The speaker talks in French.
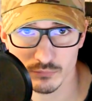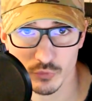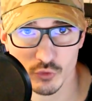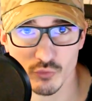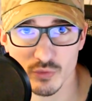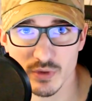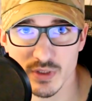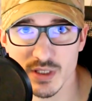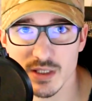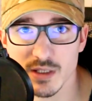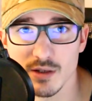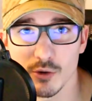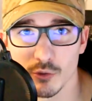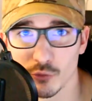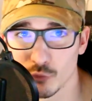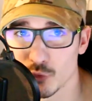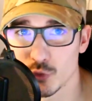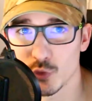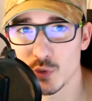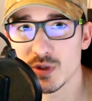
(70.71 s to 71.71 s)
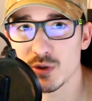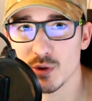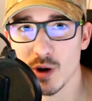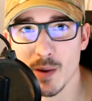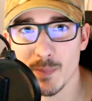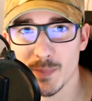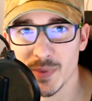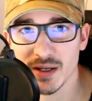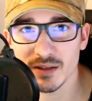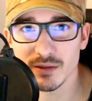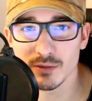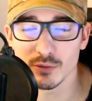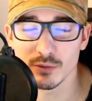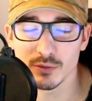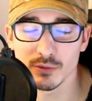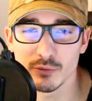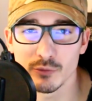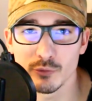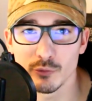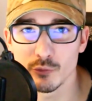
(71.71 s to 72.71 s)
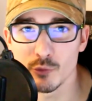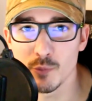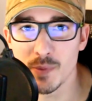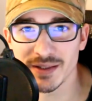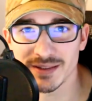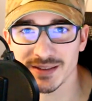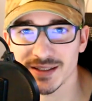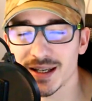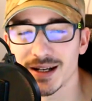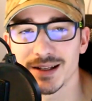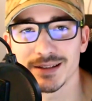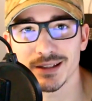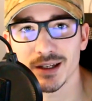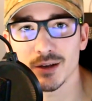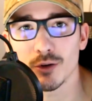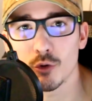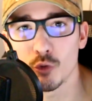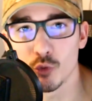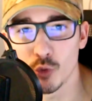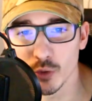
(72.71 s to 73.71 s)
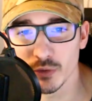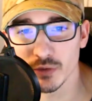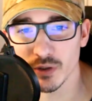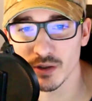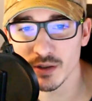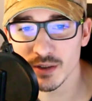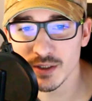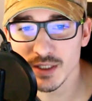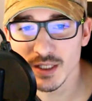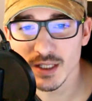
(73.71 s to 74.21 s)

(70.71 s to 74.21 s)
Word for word: Je vous le dis euh, tout de suite, il n'y aura pas de, batterie à l'intérieur ou autre.